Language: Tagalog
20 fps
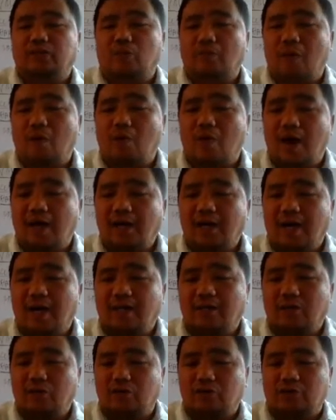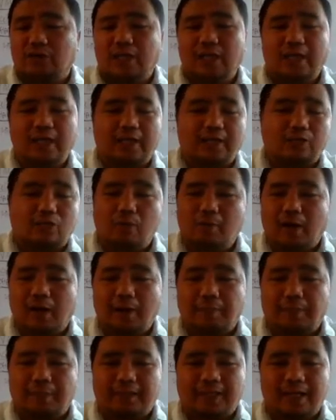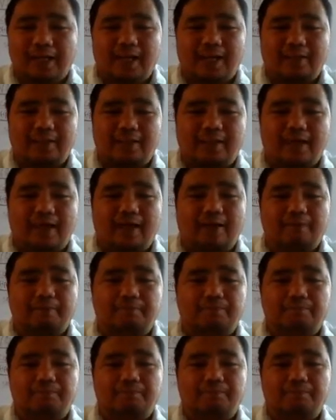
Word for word: So mawala gyud dili to makapatagak niya.